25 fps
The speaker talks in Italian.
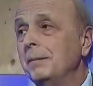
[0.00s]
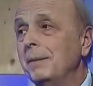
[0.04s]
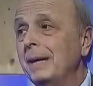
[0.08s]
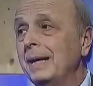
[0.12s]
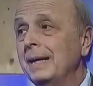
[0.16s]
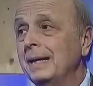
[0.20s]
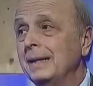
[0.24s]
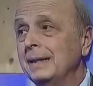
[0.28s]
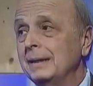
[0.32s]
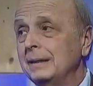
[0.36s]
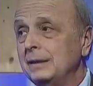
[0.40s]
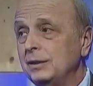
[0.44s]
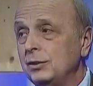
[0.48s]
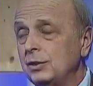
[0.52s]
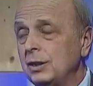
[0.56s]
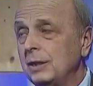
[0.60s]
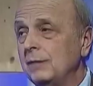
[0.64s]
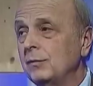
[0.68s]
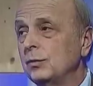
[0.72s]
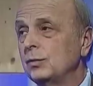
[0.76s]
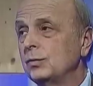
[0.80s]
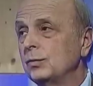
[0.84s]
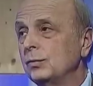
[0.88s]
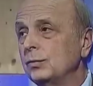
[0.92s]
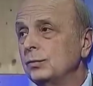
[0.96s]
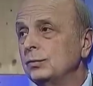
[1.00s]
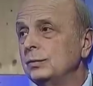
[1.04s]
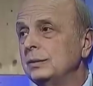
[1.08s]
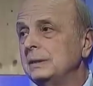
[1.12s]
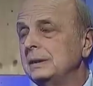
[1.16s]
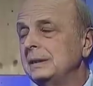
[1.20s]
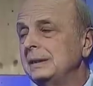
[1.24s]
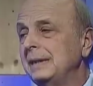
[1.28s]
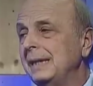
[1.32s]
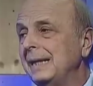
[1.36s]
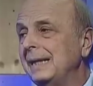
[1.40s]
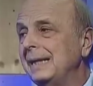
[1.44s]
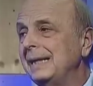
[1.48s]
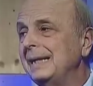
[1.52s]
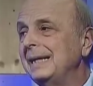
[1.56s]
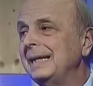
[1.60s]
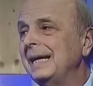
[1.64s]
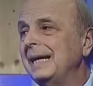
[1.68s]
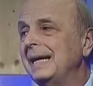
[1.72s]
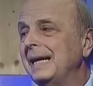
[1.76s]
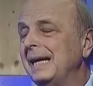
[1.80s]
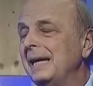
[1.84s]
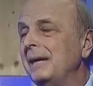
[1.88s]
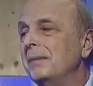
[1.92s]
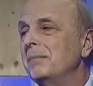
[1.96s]
ma dicevo sono tutte
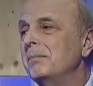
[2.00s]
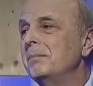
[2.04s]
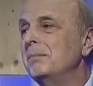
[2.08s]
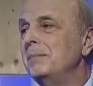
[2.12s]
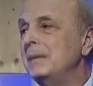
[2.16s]
tecniche che